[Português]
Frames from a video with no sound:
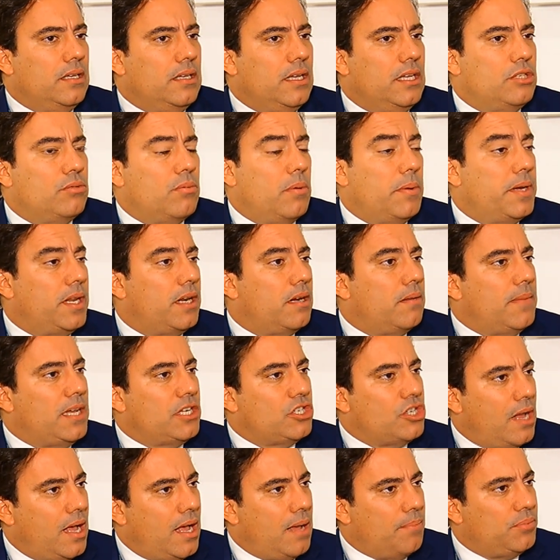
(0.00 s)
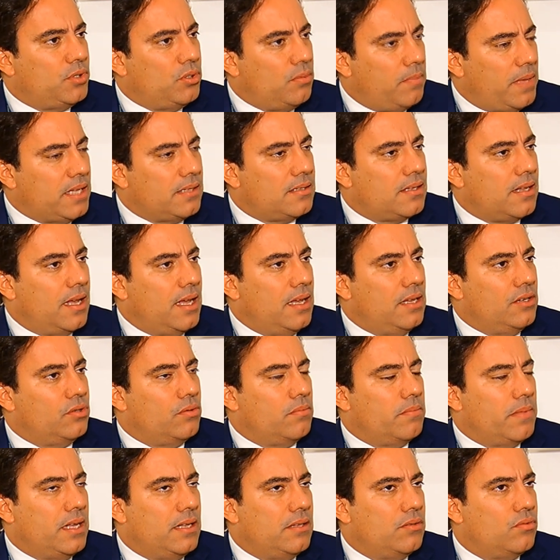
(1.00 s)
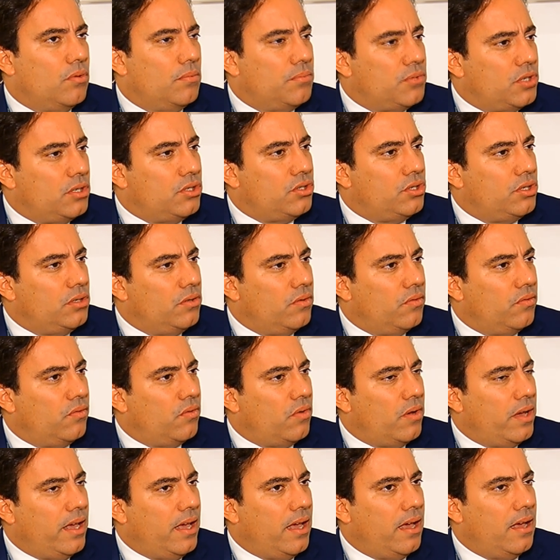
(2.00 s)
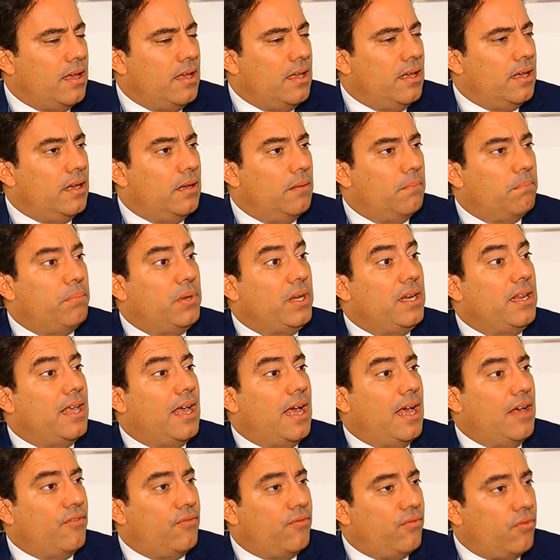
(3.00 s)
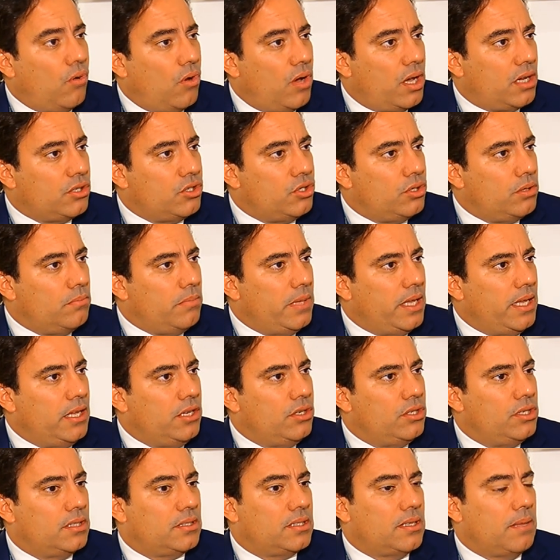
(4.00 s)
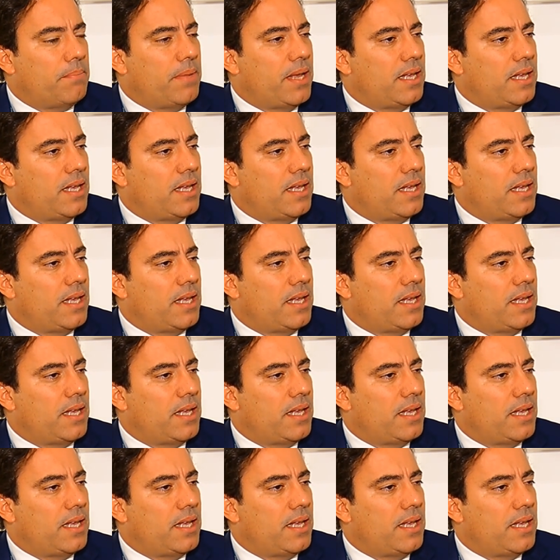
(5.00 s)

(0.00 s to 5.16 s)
é, de uma maneira mais rápida e mais ágil. Mas o objetivo é ampliar fortemente essa